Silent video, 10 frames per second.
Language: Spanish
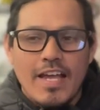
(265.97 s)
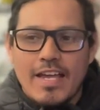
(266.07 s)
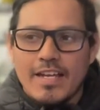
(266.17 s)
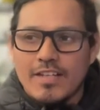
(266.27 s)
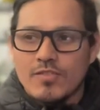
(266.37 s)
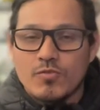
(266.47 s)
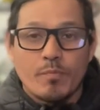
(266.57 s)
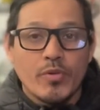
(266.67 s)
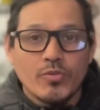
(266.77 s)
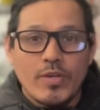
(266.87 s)
En, su
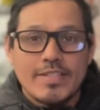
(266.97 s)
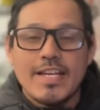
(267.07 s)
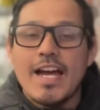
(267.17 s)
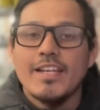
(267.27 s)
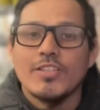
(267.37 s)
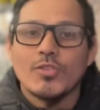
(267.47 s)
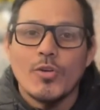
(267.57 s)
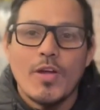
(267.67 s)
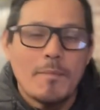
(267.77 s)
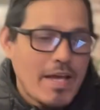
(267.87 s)
punto de sal y todo
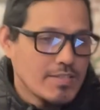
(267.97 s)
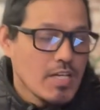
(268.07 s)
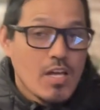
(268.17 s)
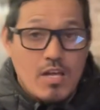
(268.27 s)
lo demás.